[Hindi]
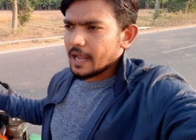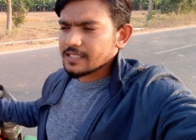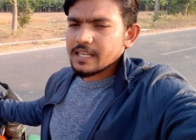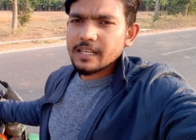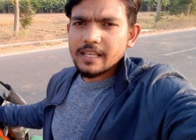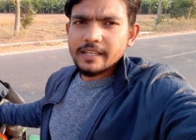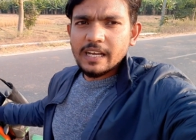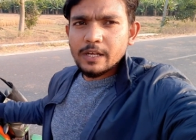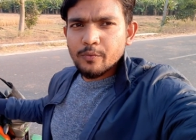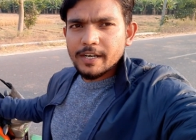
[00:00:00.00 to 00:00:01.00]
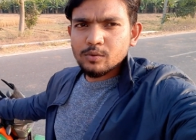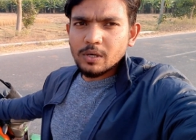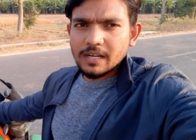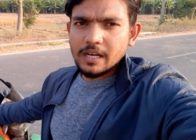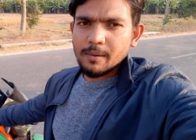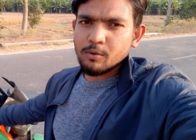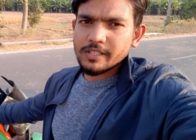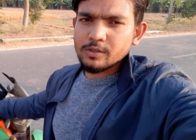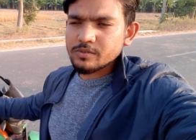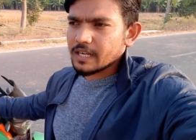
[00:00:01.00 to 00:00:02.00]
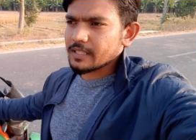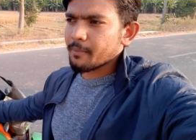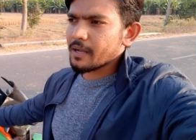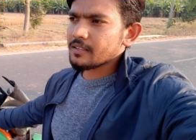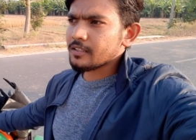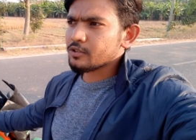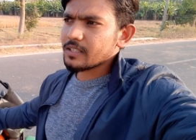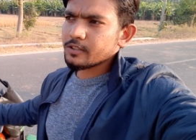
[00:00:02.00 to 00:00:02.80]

ऐसा लगता है कि अगर वेट थोड़ा कम होता तो ज़्यादा बेहतर होता